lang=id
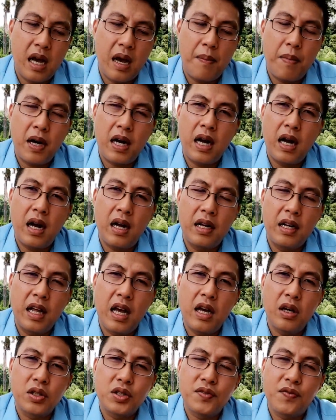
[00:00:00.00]
apakah ini
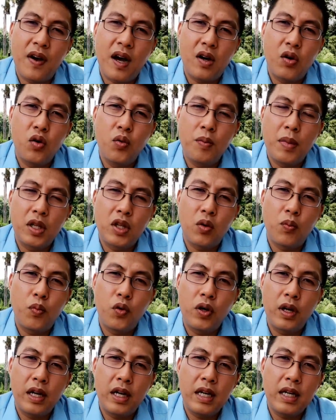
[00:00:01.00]
harus vakum
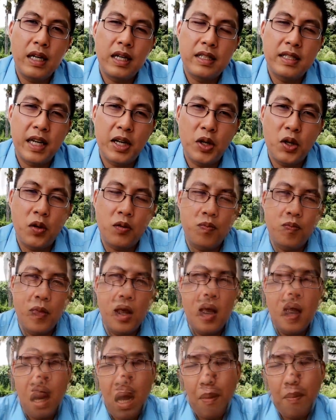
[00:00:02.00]
ataupun ini disendok.
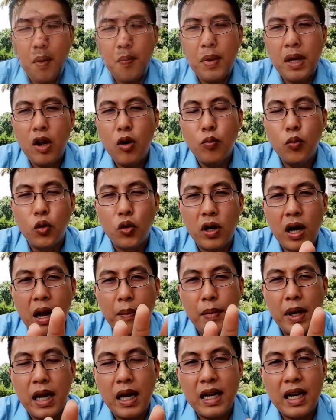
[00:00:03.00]
Apabila umur
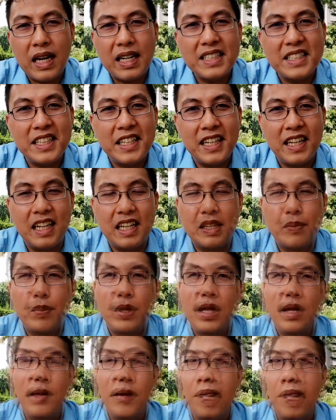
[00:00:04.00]
kehamilannya kecil ya
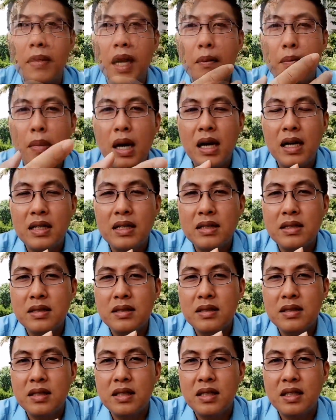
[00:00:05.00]
teman-teman, memang
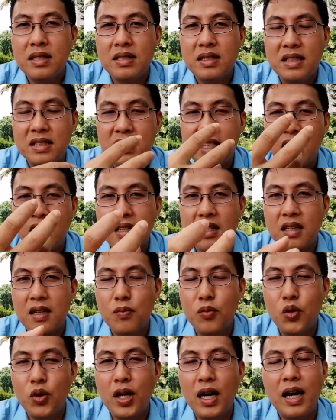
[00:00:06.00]
secara
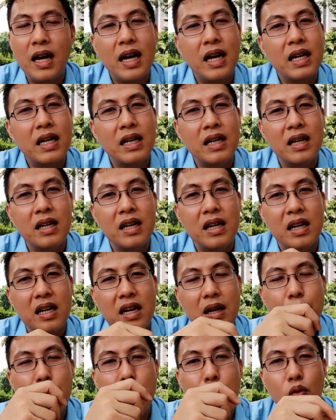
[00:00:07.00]
kemudahan
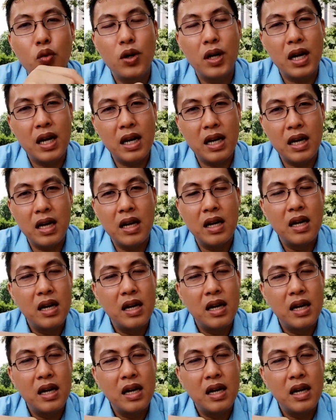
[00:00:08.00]
lebih mudah